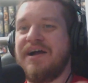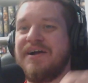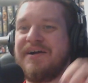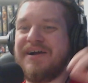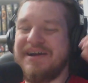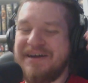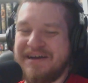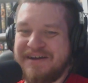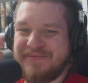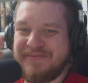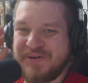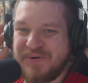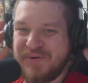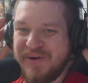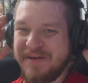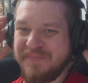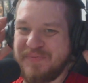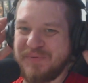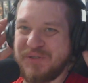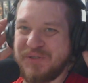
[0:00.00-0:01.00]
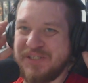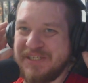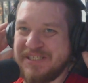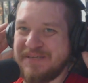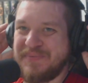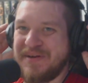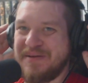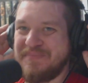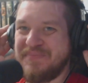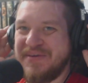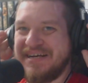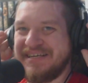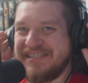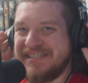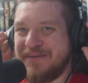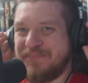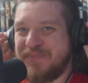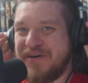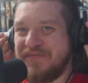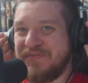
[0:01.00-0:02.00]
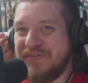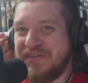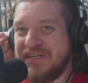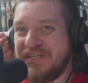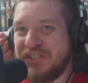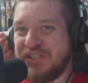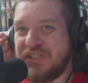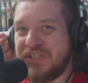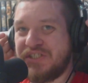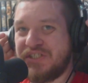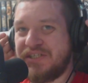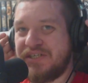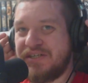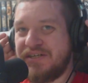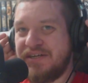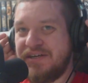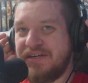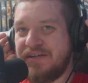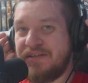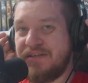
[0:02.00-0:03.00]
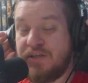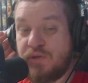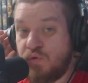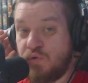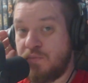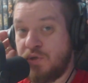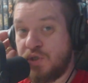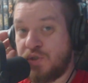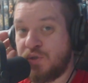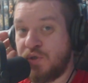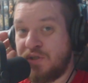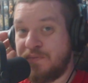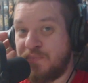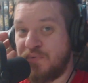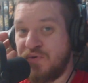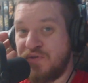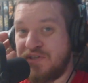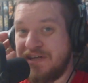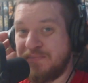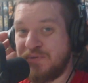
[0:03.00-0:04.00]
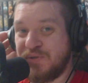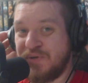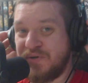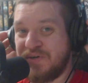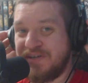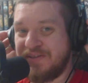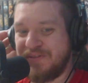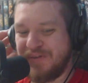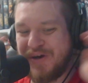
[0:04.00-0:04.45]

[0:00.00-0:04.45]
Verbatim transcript: Ха, ролик получился прям мега забавный. Я, если честно, не думал, что это будет обзор.